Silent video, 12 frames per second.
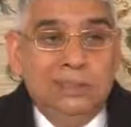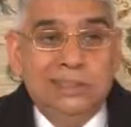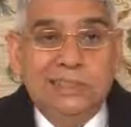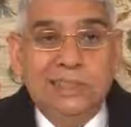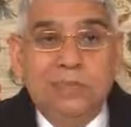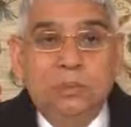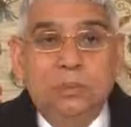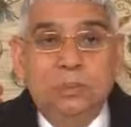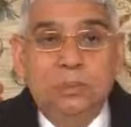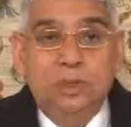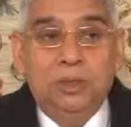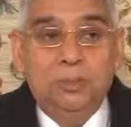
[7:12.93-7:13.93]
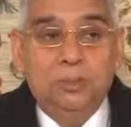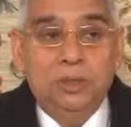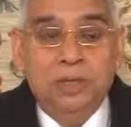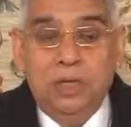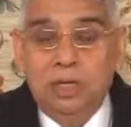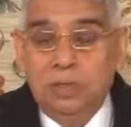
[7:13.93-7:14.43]
जैसे आप कभी
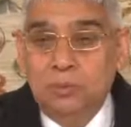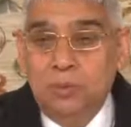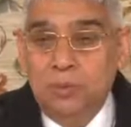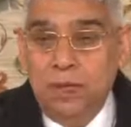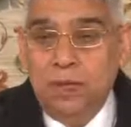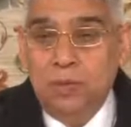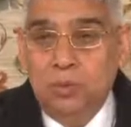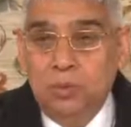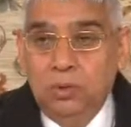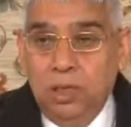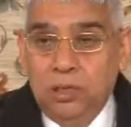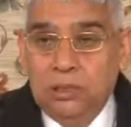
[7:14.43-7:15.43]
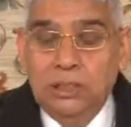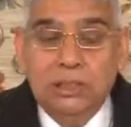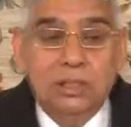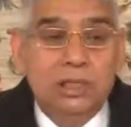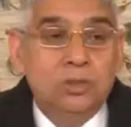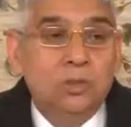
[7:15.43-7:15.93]
कभी एकांत में बैठे हो दास
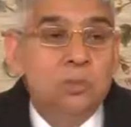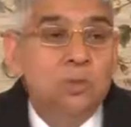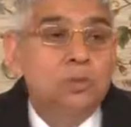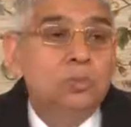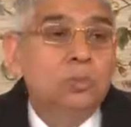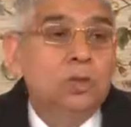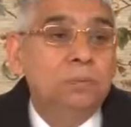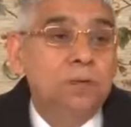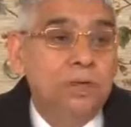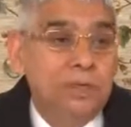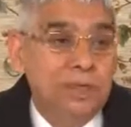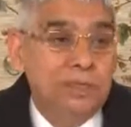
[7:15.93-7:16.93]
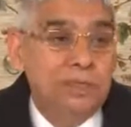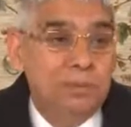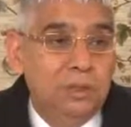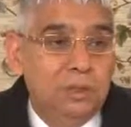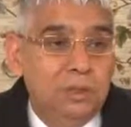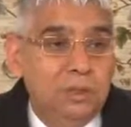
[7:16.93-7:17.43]
के साथ तो बहुत बार बनी है
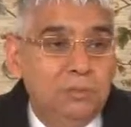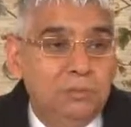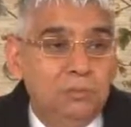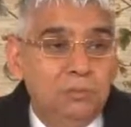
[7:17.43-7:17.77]
ऐसी बातें